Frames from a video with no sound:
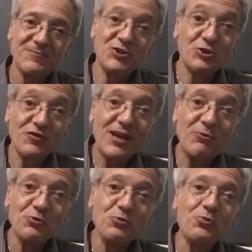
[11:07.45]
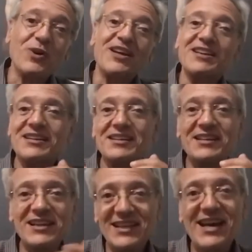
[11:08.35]
Ci troviamo dunque
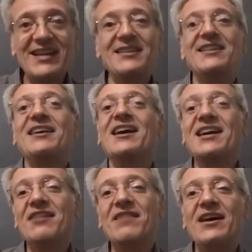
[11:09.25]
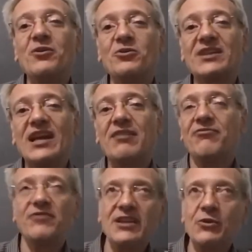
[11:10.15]
negli anni a cavallo tra
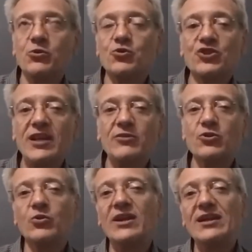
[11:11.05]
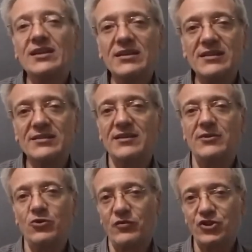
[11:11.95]
fine 800 e gli inizi
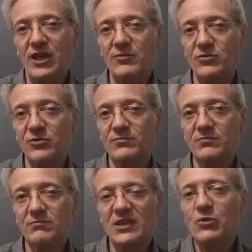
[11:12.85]
del Novecento.